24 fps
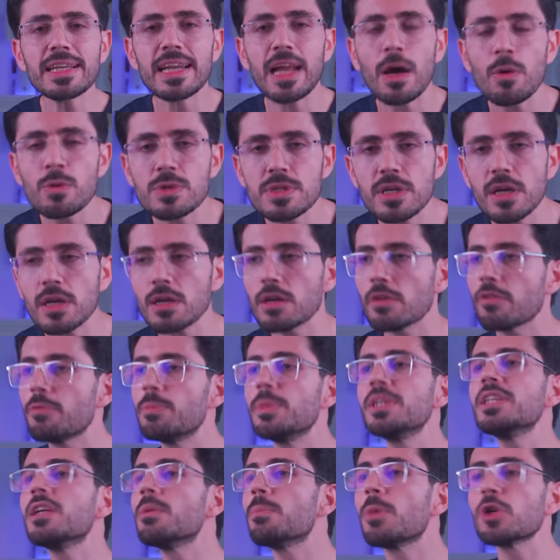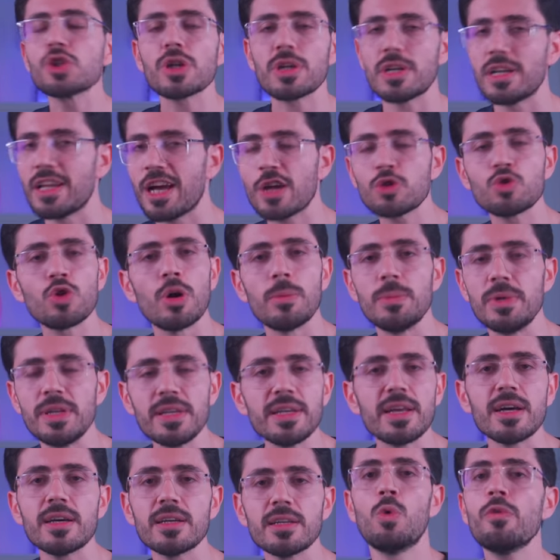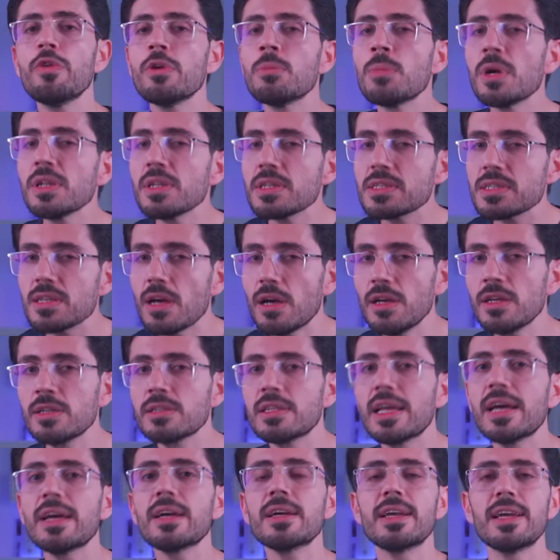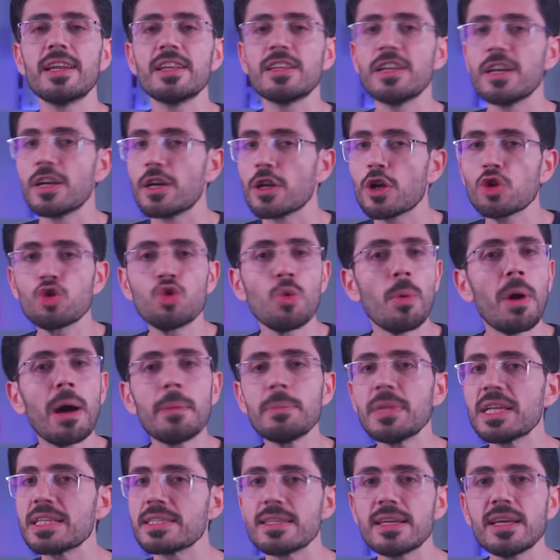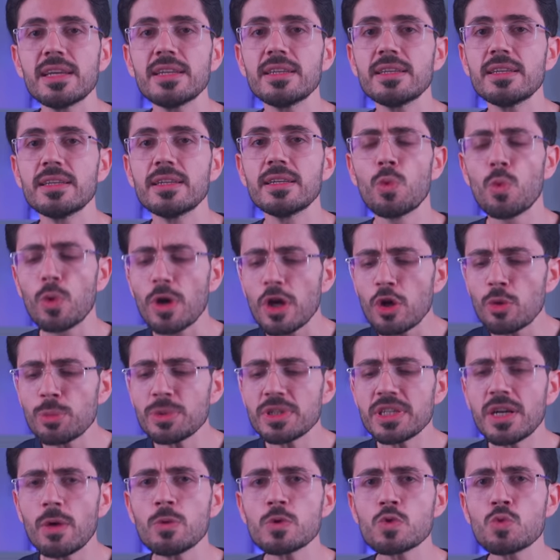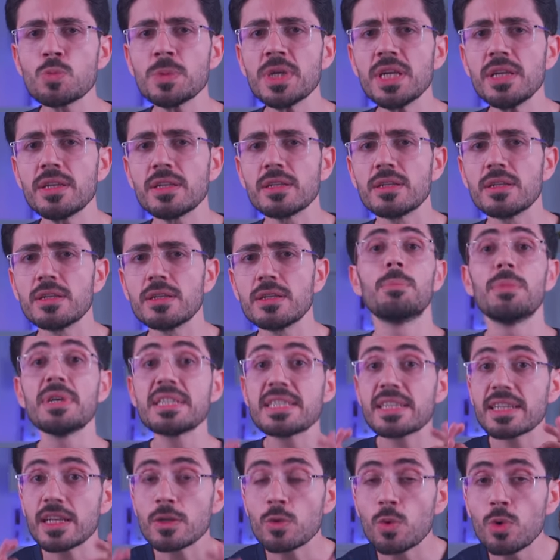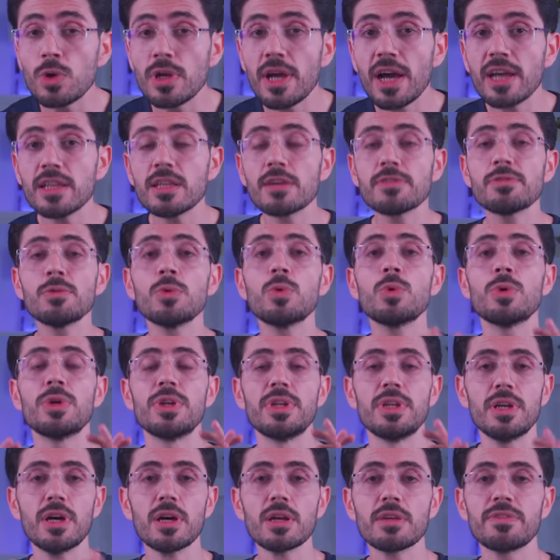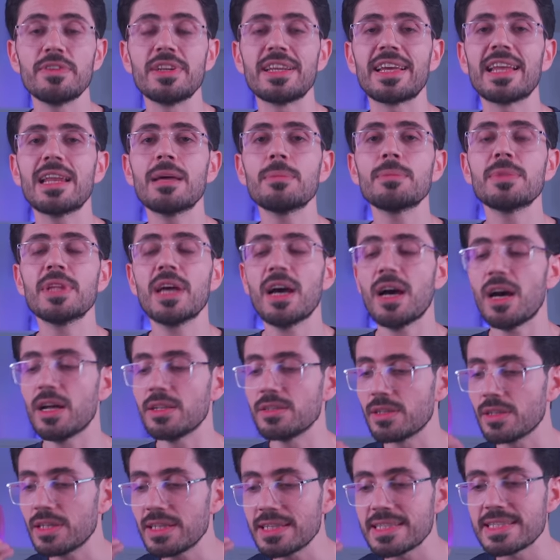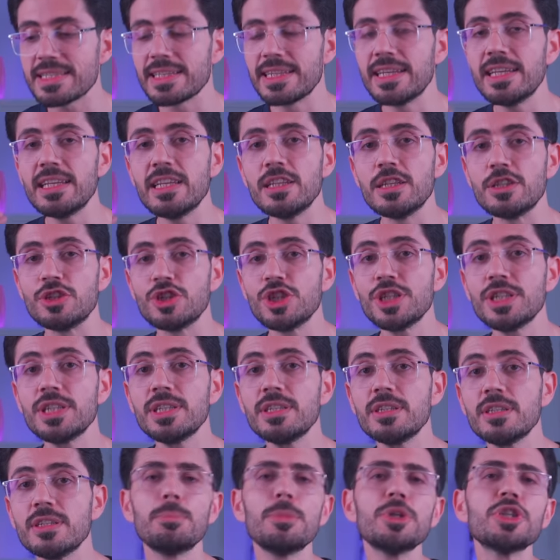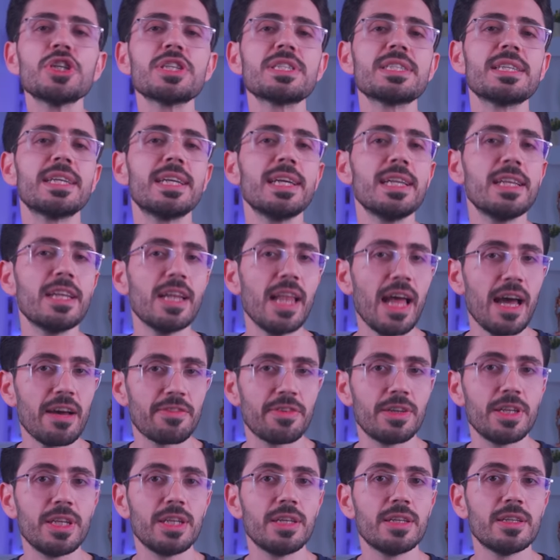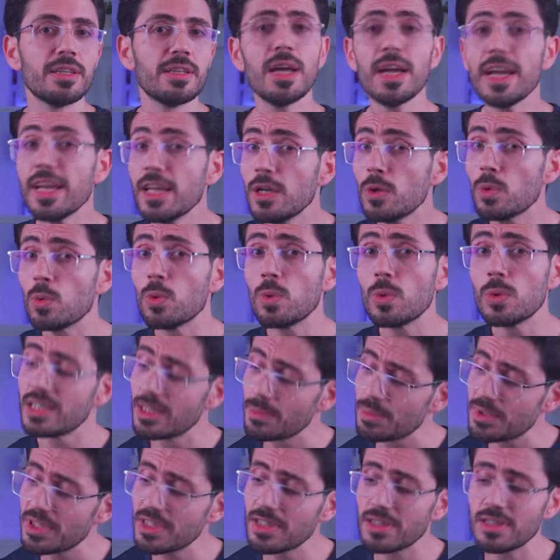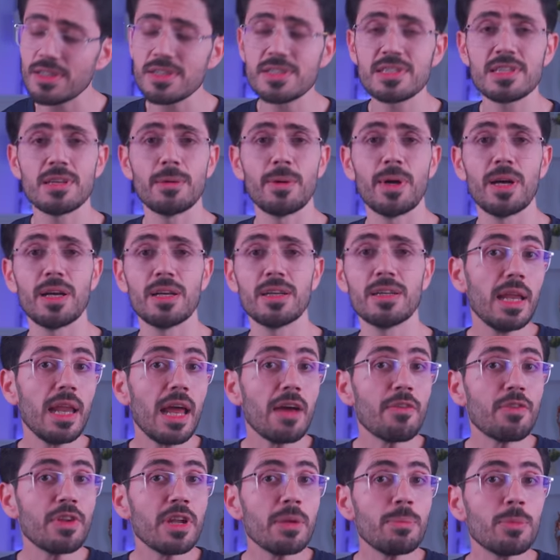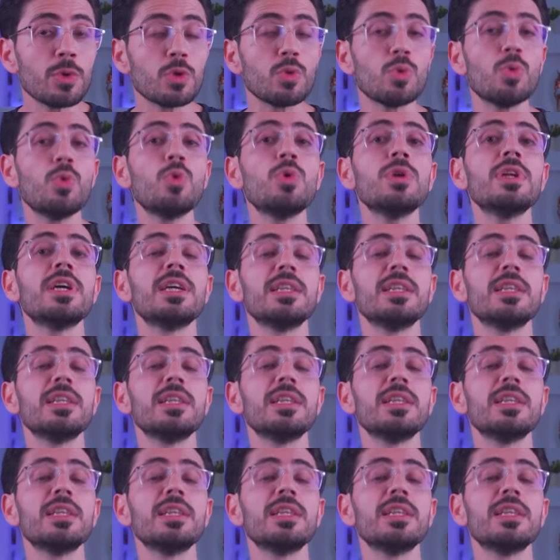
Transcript: كان عاوز يعرف مين البشر اللي عاشوا قبلنا وفي الماضي الصحيح ده كانت هجراتهم عامله ازاي وكانوا بيتجوزوا مين بس كان كل هدفه انه يعرف الكلام ده عن طريق السجل الجيني مش السجل الحفري حلو نبتدي القصه بقى الحفريات بتقول